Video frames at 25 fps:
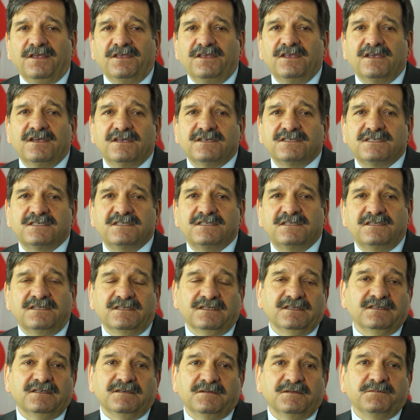
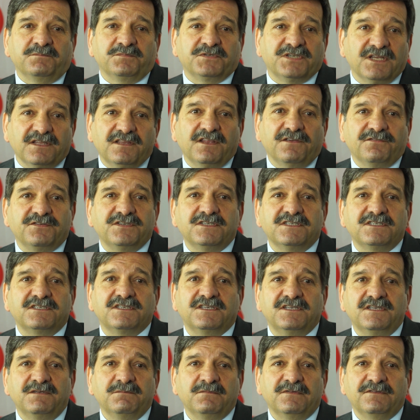jest e, przede
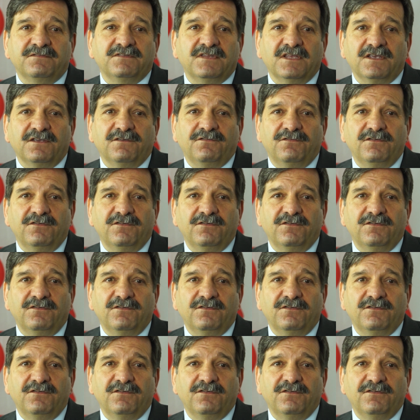wszystkim w tej